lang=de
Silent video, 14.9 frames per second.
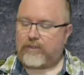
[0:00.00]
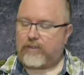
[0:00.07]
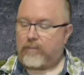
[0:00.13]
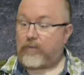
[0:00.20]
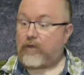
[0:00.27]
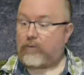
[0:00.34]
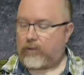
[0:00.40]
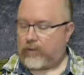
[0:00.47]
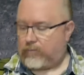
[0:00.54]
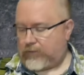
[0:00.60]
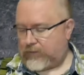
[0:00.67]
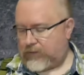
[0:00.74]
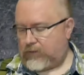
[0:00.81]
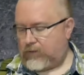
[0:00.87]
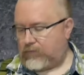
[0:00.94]
die nimmt auch kein
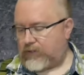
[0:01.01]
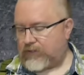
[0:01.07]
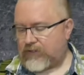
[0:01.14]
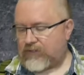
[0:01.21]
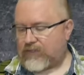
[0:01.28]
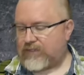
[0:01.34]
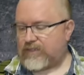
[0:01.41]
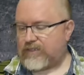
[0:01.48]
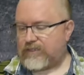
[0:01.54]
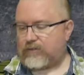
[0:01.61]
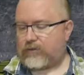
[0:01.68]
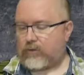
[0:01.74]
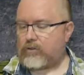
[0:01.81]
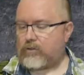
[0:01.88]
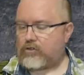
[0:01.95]
Wasser auf, das heißt, das Ganze
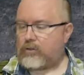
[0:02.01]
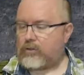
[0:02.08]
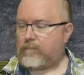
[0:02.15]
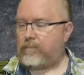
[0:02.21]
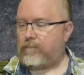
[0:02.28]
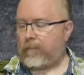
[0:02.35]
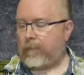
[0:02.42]
trocknet schnell.